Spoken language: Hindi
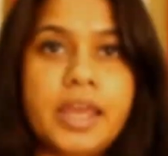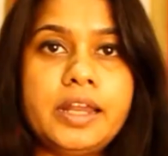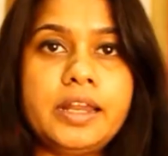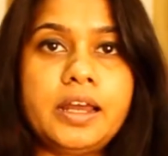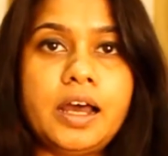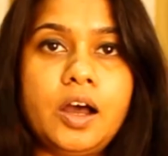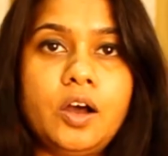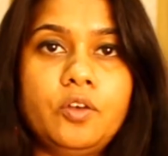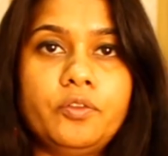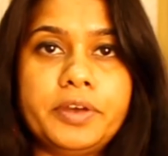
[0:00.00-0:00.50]
एंड
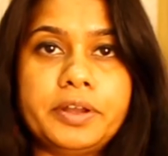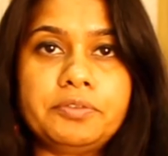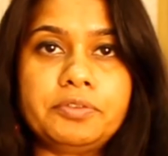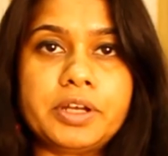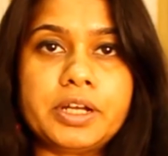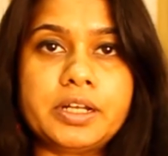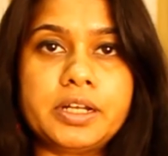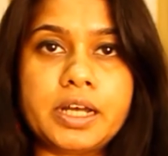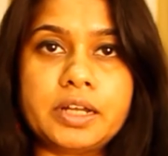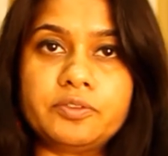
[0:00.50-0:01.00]
नाउ व्हेन वी
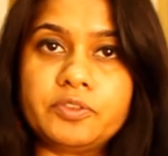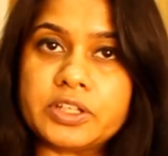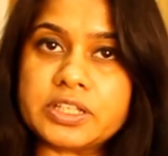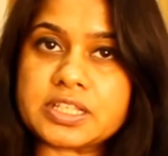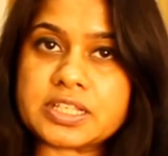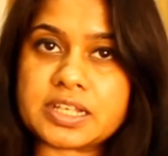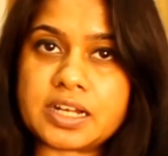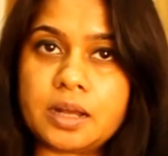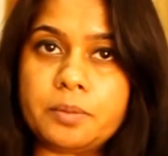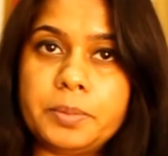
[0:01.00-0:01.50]
आर डन विद
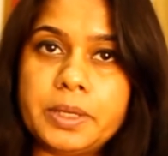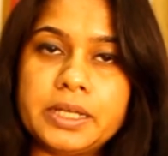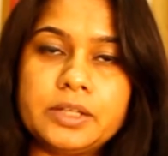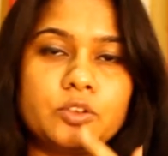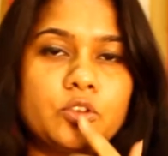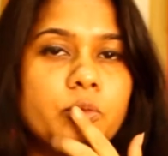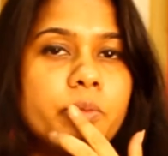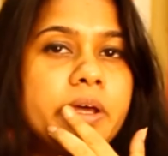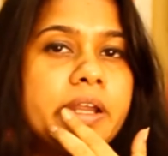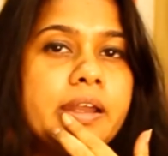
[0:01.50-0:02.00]
स्क्रबिंग
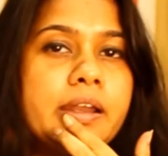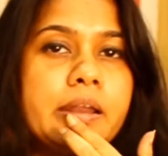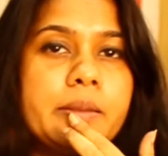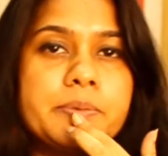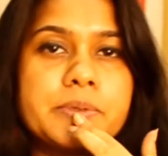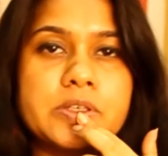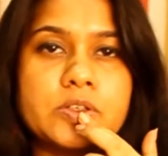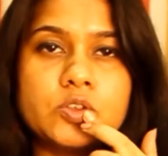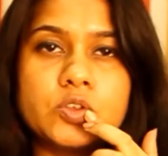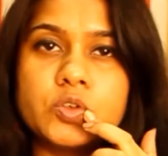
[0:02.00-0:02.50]
तो हमारे
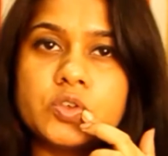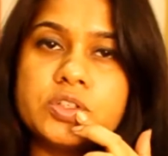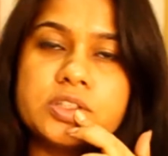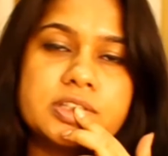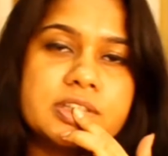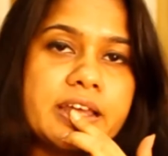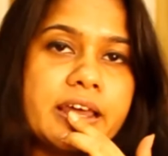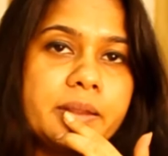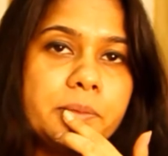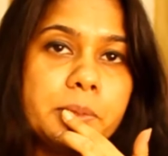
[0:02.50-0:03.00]
लिप्स की जो
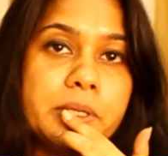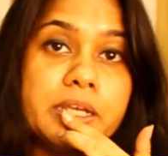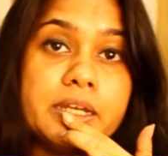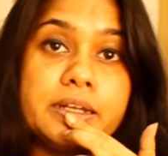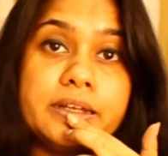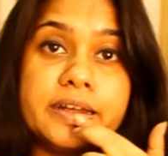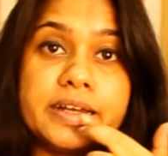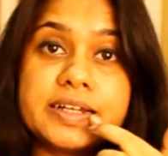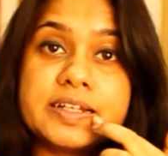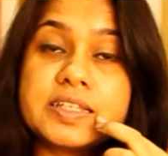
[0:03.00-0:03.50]
सारी भी
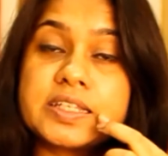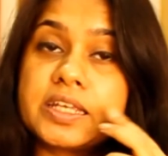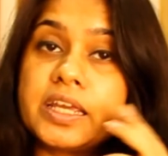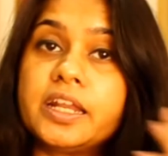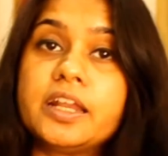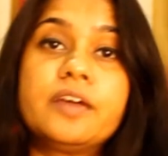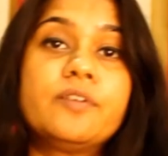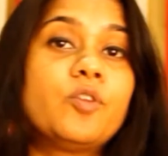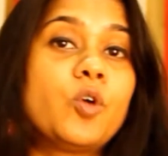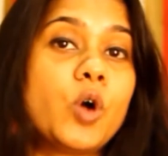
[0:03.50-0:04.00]
डेड स्किन
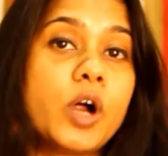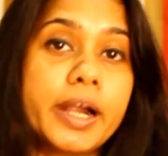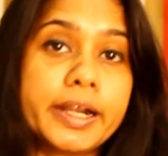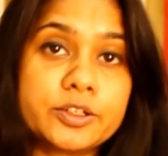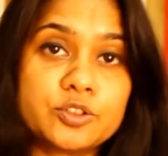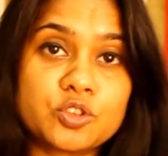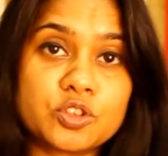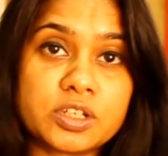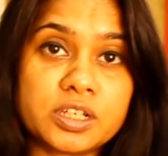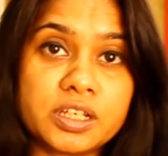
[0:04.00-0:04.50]
है वो हट
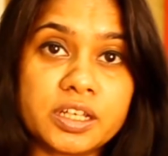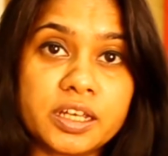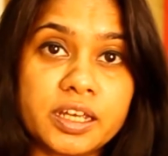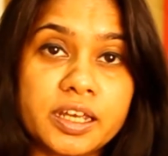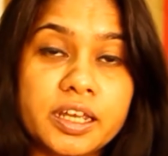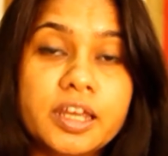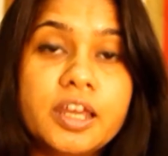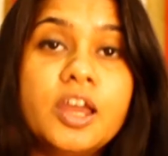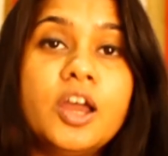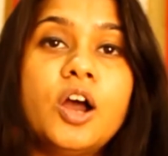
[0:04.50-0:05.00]
चुकी है
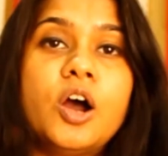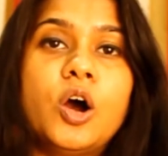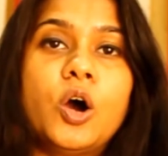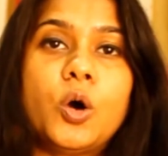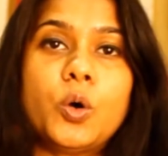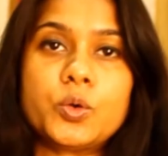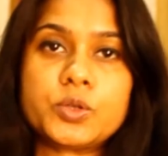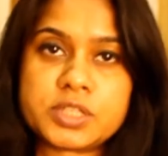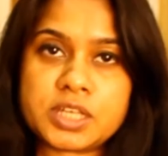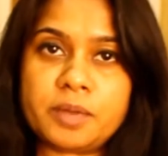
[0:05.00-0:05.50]

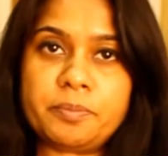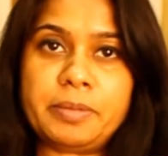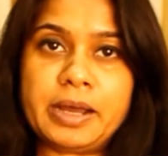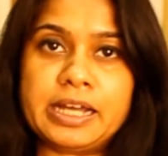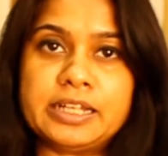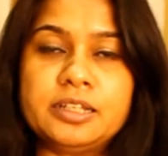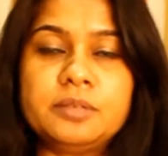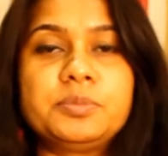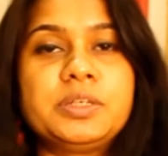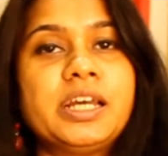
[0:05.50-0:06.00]
उसके बाद
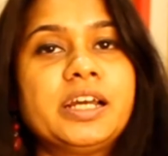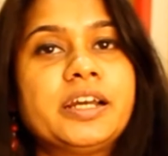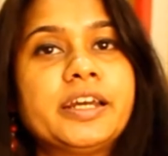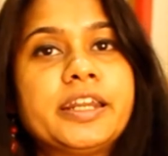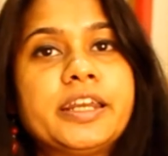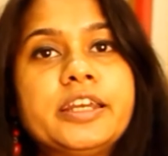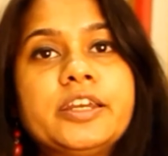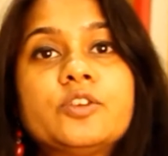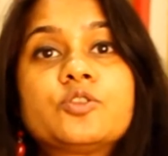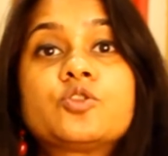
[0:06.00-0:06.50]
हम क्या
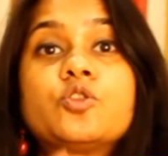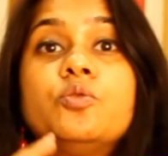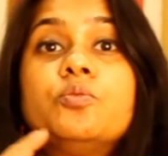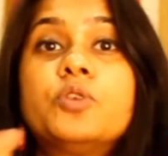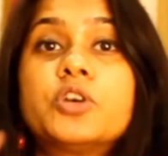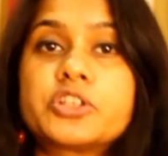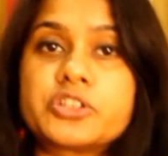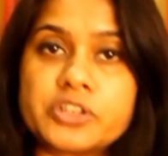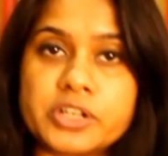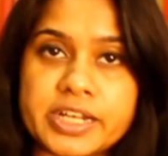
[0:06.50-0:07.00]
करेंगे उसको
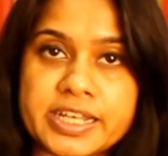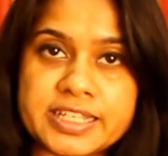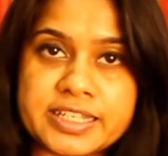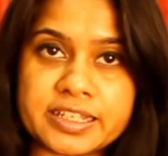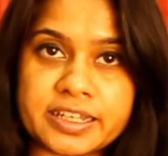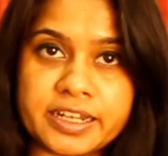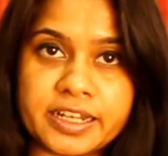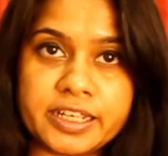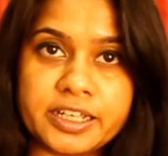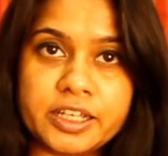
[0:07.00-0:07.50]
मॉइस्चराइज़
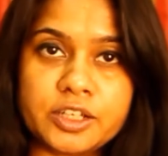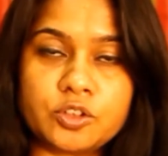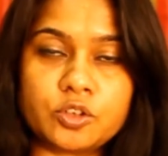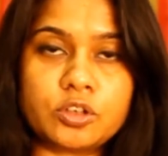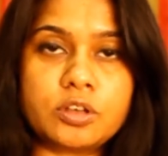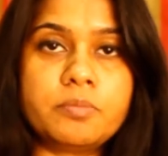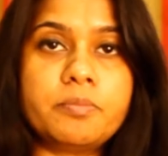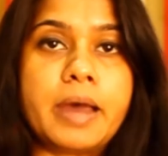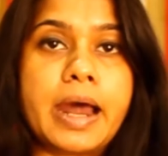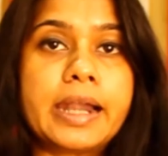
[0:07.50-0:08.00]
करेंगे
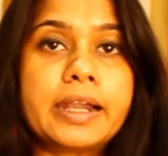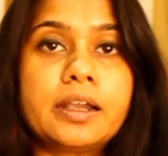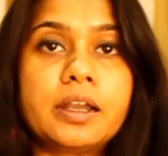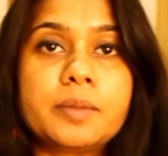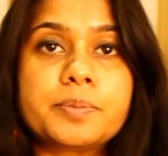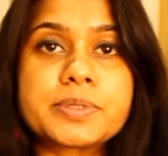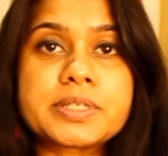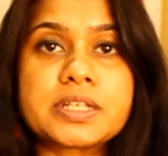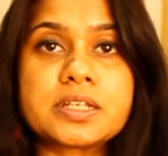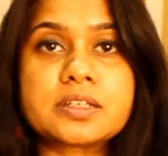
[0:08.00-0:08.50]
क्योंकि मैट
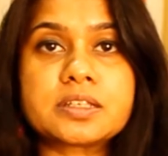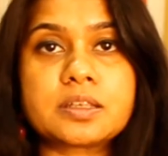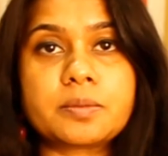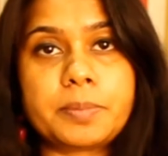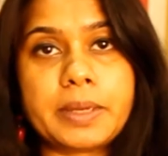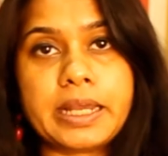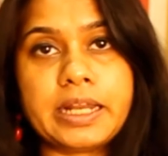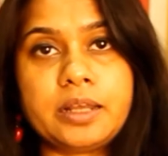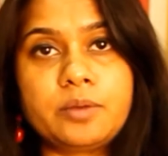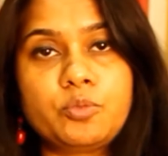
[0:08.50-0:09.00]
लिपस्टिक से
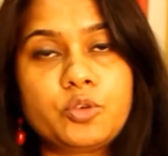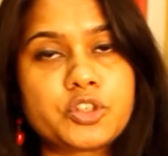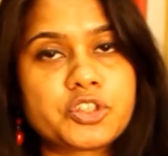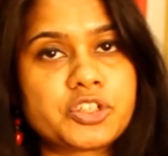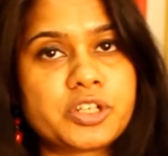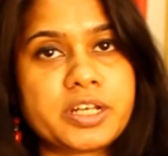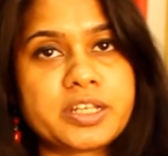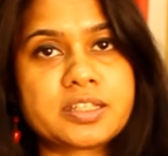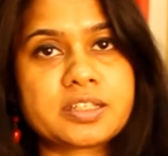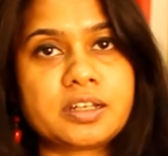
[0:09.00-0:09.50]
पहले
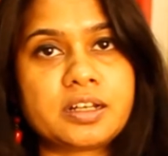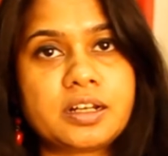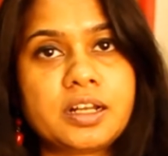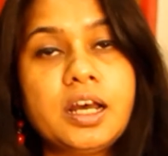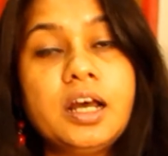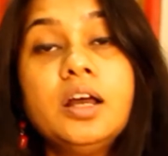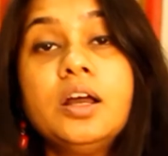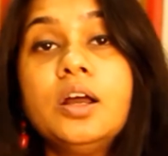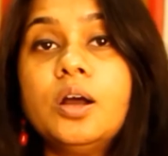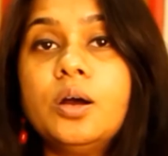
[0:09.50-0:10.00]
मॉइस्चराइज़ करना
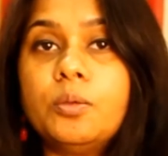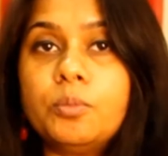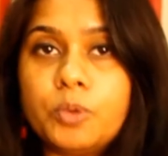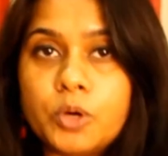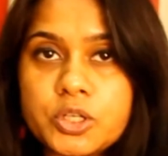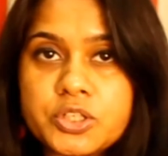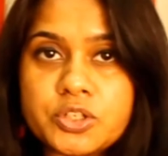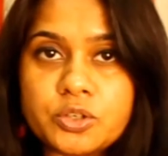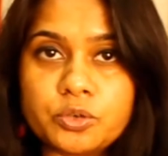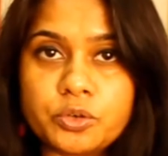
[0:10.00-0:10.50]

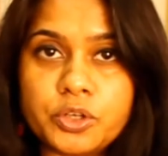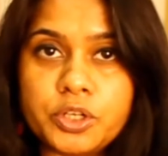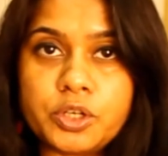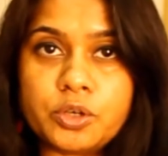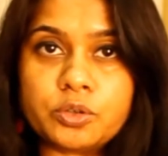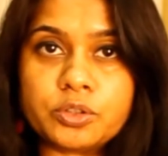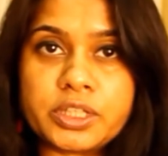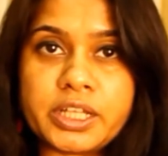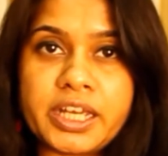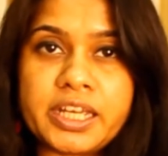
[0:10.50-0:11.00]
बहुत ज़रूरी
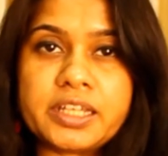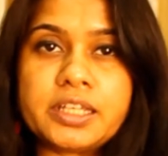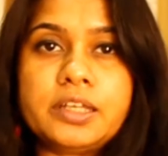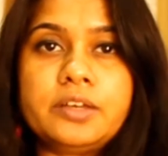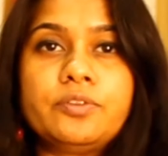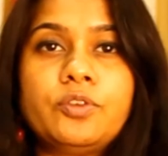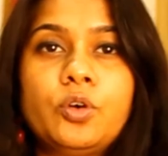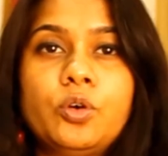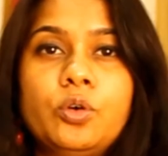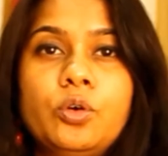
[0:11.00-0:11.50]
होता है कि
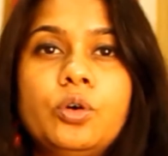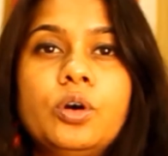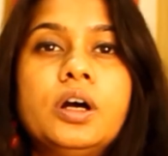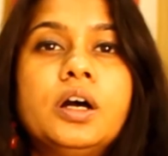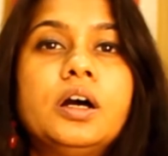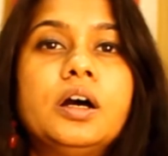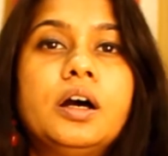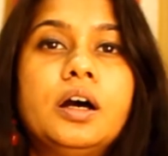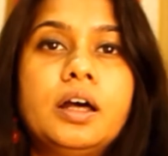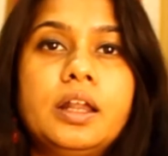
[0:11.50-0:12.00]
वो
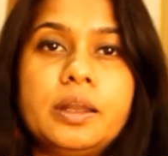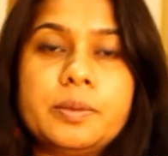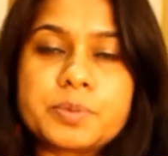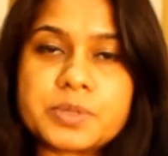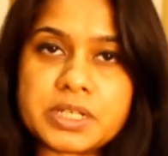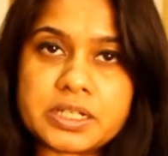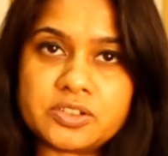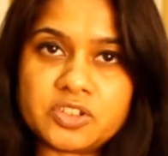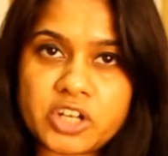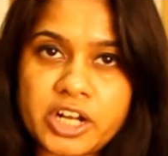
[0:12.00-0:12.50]

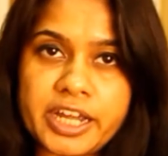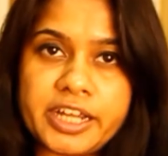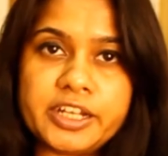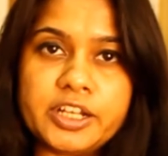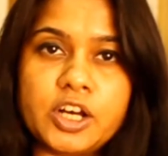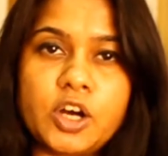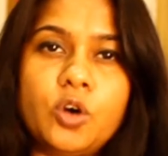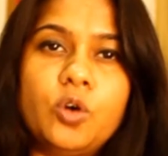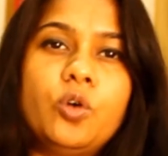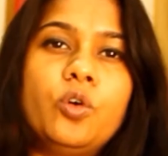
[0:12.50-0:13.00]
लिपस्टिक ड्राई ना
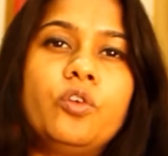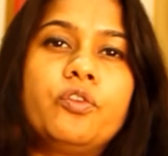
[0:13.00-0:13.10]
हो